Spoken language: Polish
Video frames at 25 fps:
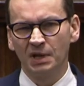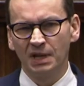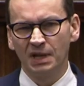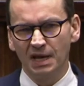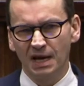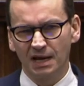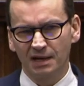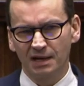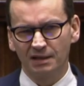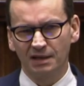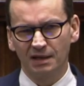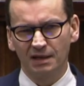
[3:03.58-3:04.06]

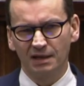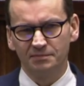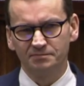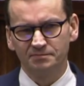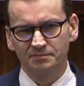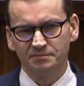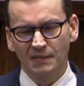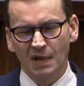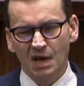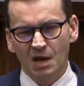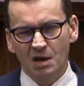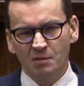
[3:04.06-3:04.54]
miliarda.
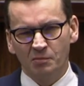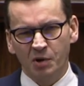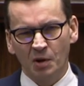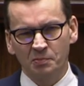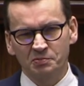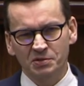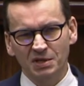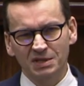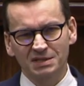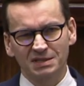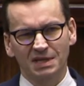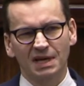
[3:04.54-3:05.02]

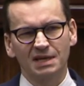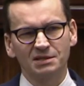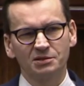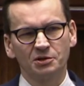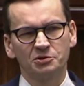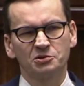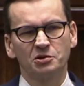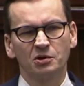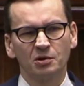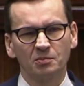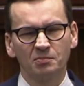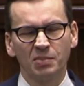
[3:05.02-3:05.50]
Poprzez
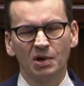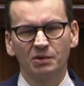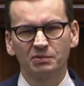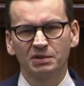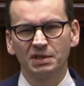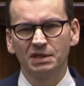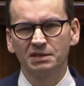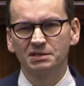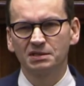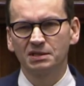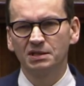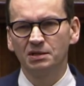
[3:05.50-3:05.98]
gazociąg
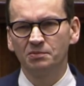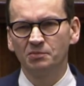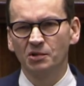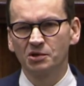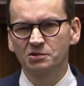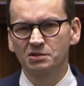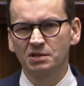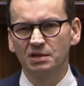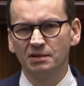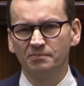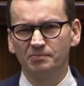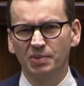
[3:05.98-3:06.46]
bałtycki
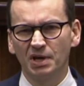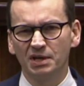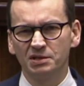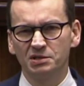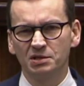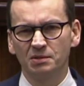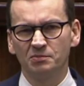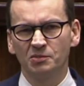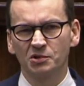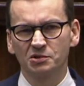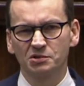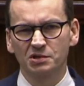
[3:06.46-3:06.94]
możli
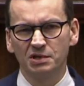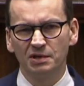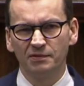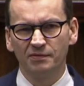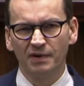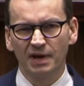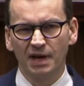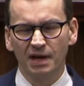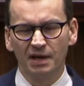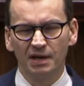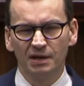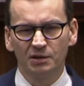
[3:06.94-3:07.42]
będzie
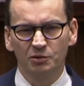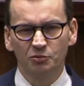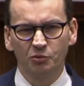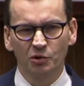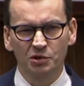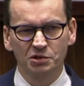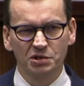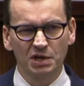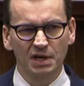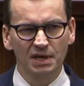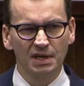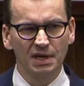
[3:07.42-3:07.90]
możliwe
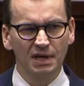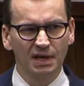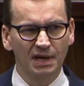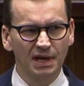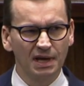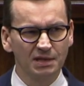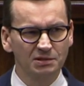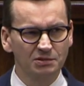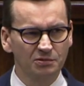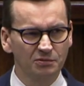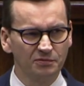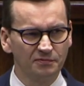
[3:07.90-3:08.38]
tłoczenie
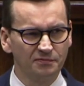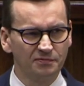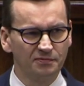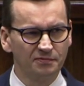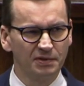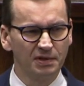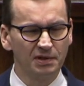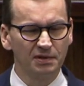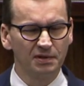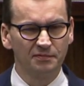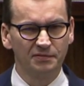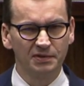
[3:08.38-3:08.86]
gazu
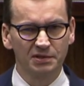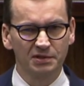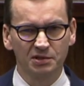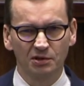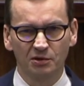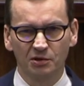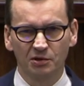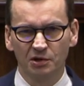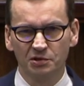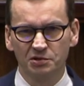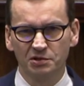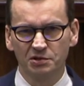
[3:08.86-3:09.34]
w
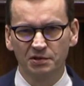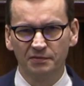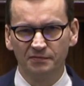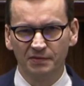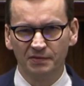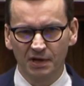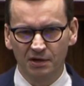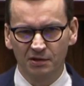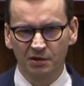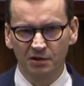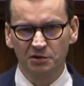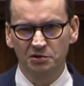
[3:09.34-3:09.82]
wysokości
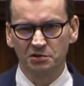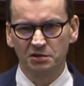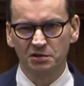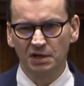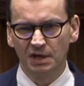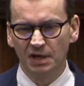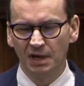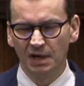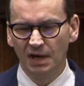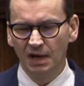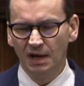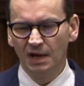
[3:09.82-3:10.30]

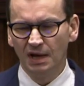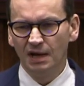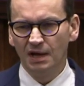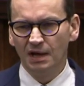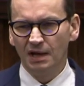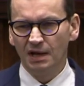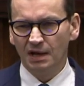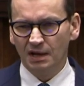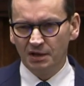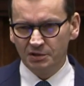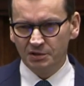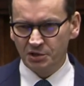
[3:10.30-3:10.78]
wielkości
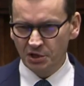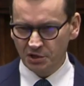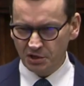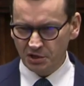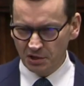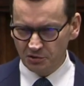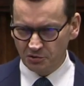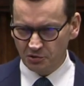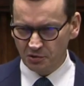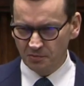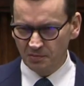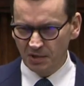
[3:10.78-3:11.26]

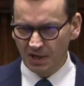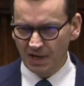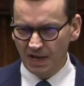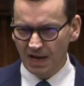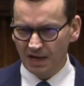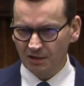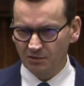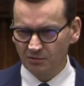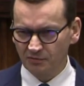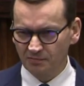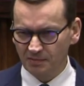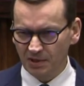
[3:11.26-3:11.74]
10
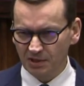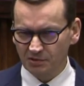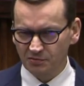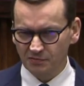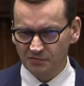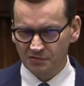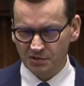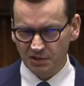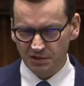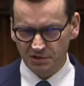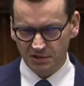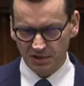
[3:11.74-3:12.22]
miliardów
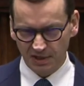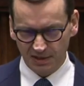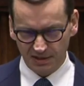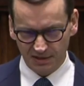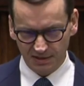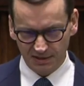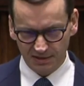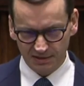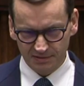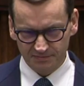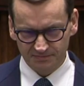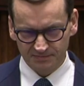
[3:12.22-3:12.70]
metrów
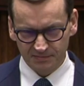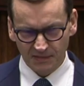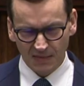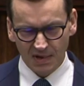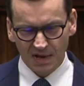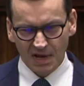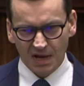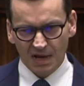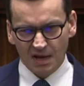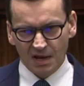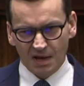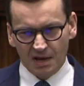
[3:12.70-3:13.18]
sześciennych
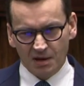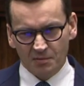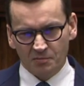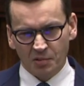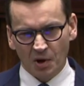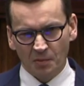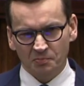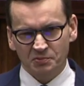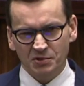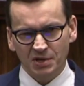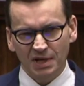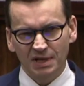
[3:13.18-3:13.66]

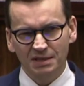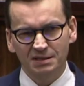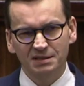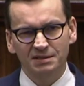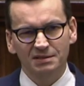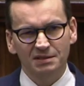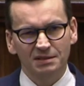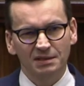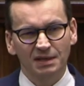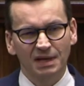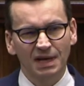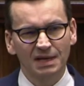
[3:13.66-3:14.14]

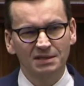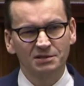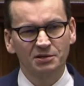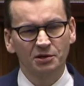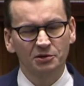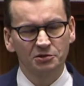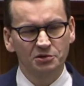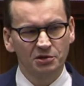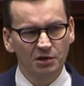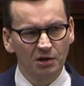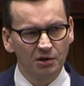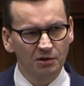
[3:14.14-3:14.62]
poprzez
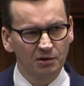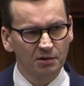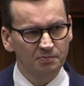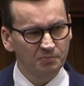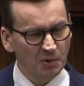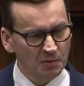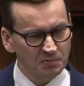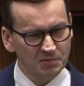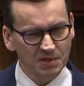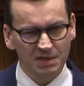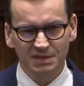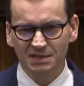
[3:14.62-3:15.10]
gazociąg,
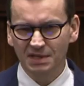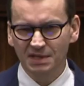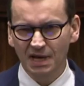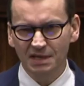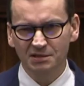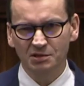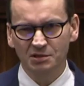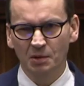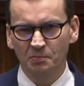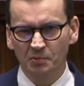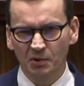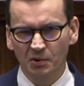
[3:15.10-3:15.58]
poprzez
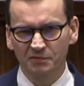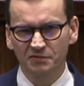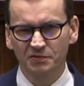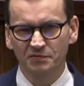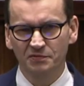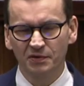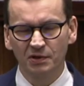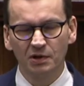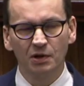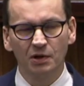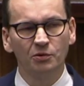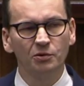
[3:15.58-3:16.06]
gazoport w
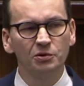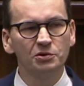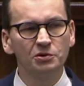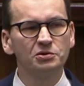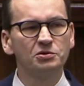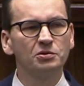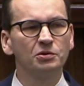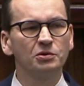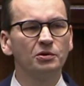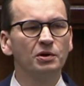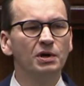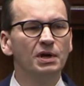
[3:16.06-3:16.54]

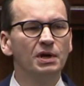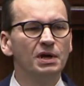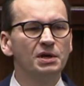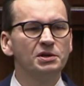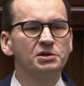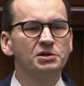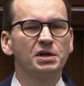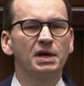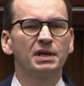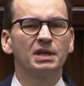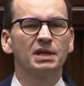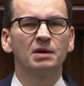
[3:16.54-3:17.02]
Świnoujściu
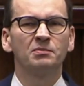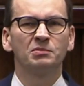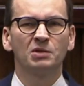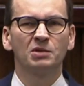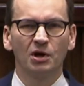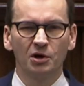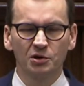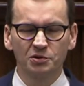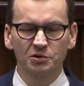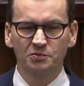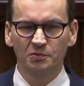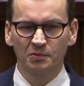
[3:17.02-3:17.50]
7
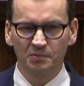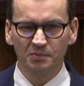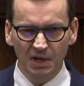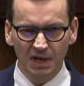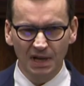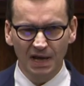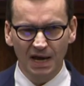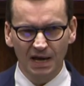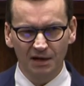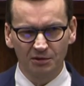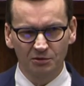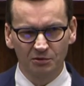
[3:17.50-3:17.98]
do 8
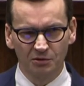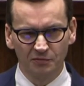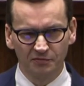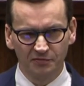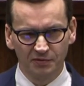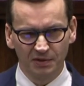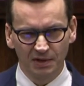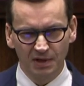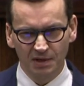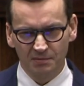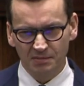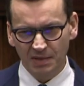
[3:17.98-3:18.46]
mld
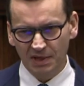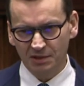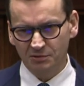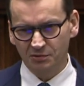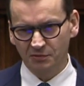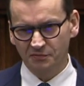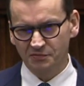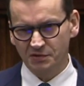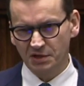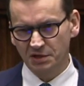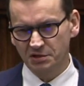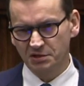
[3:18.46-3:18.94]

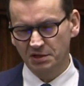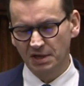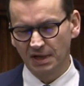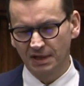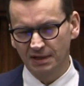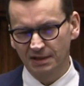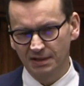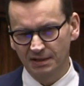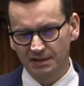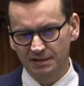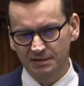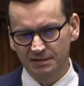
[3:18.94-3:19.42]
m3.